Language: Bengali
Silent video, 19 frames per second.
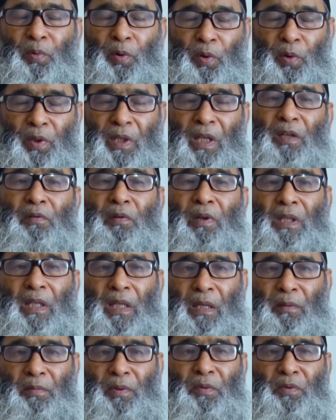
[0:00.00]
ভোগের
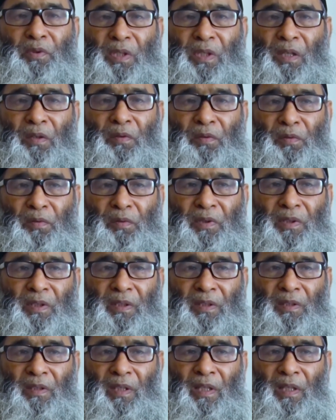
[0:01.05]
কথাই আমরা উচ্চারণ করছি